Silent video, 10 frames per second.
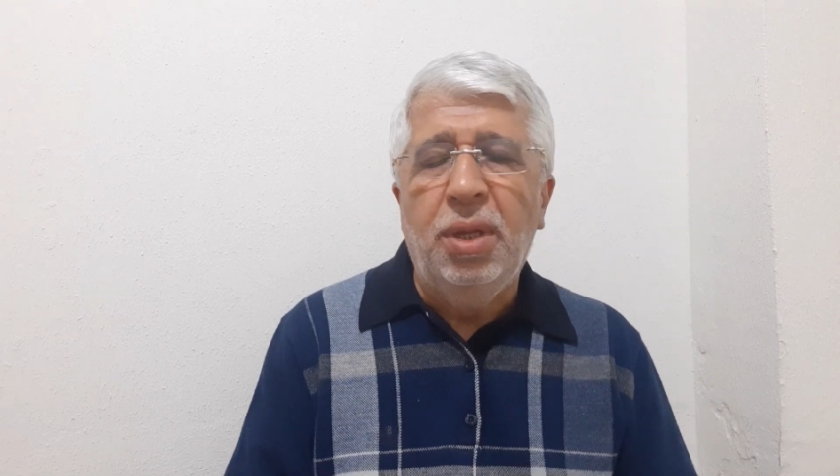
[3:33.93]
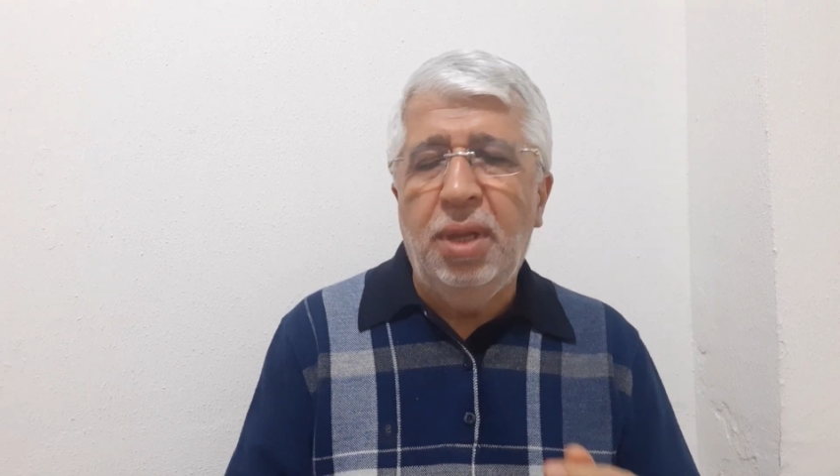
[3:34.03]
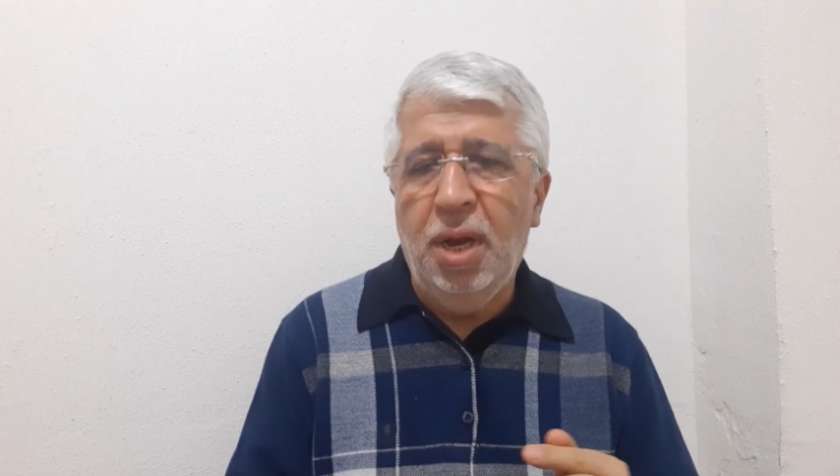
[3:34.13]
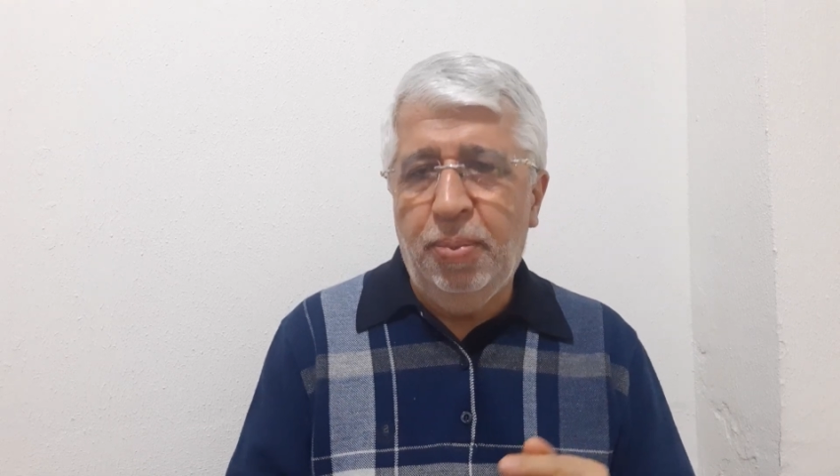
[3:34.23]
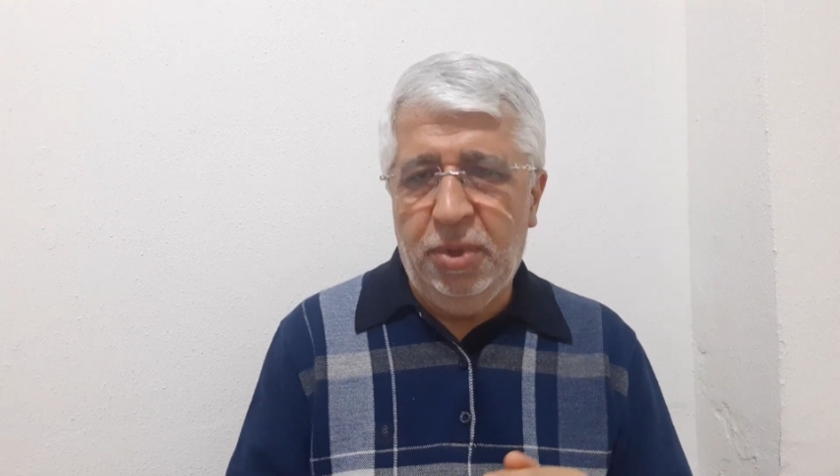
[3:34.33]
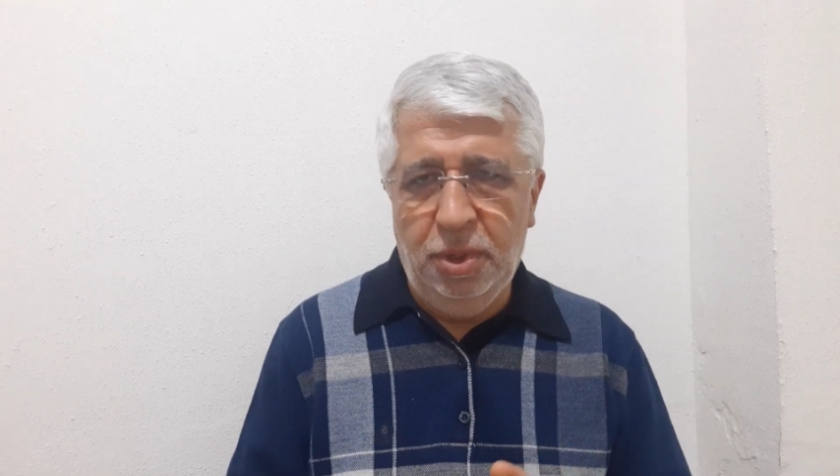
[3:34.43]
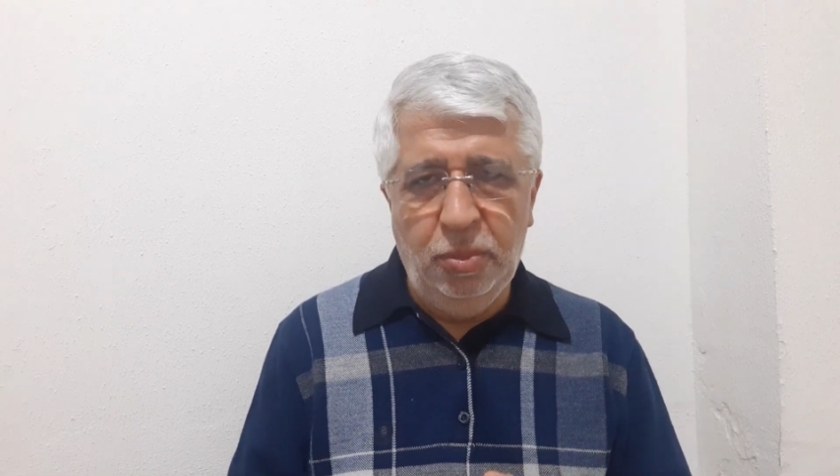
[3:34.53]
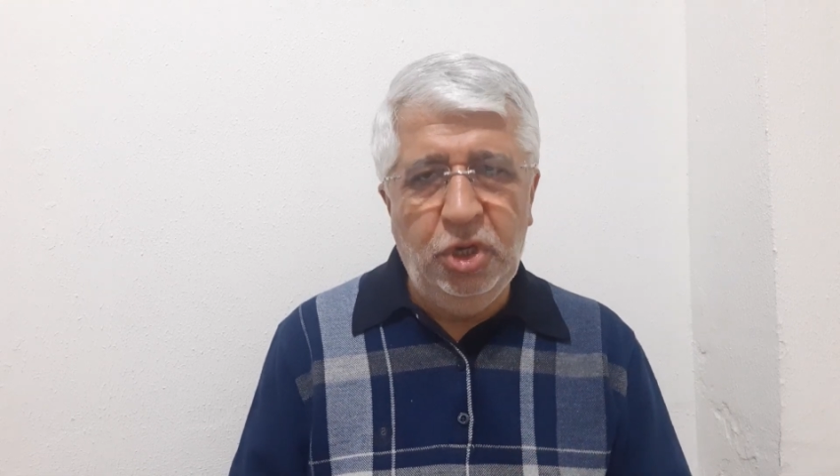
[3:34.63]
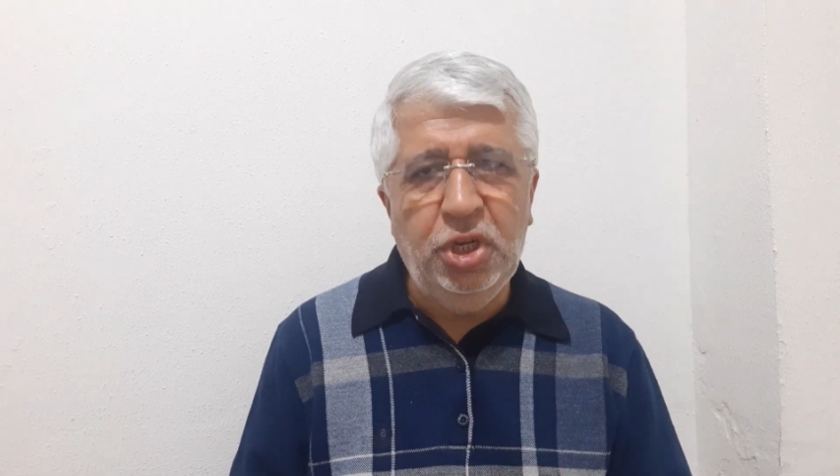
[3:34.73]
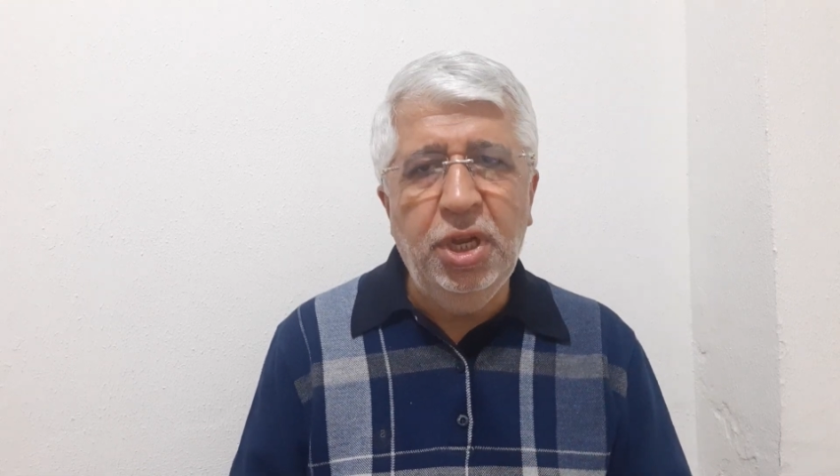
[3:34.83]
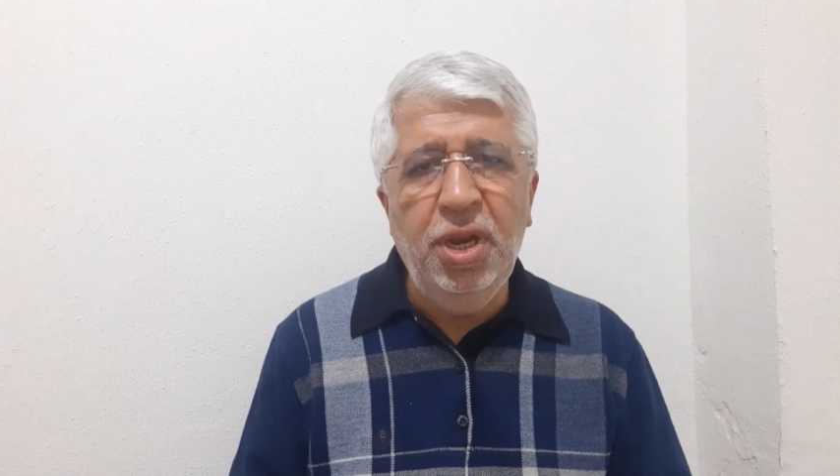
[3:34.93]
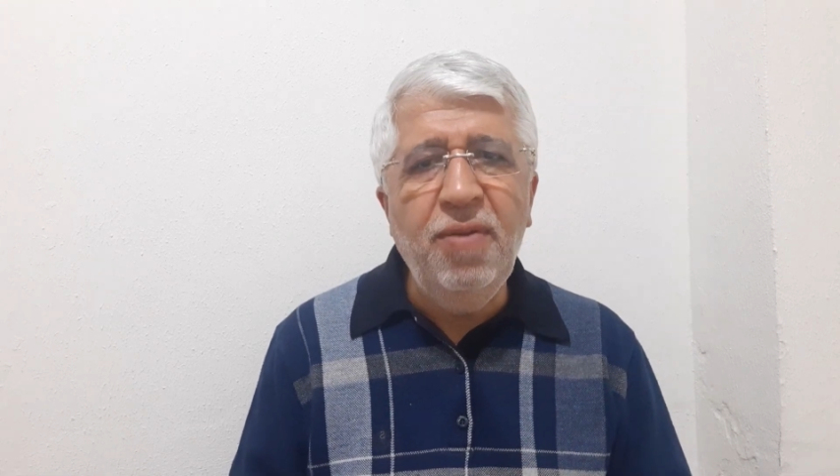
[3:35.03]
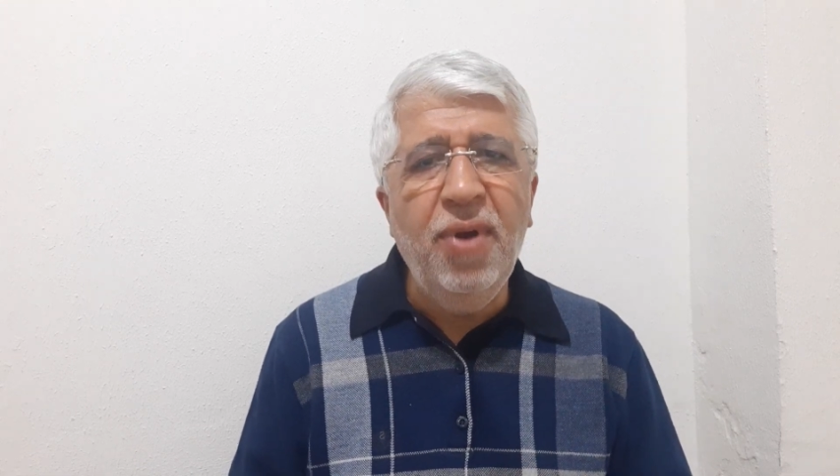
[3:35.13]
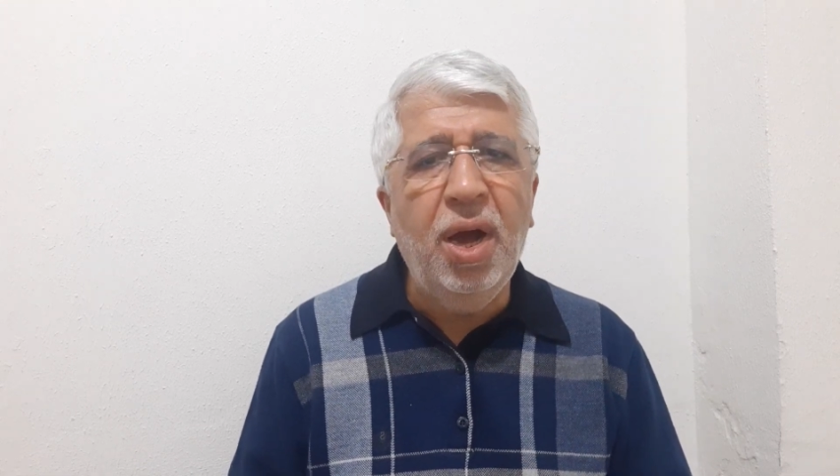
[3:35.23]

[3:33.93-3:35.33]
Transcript: Yaptığım işlerin ve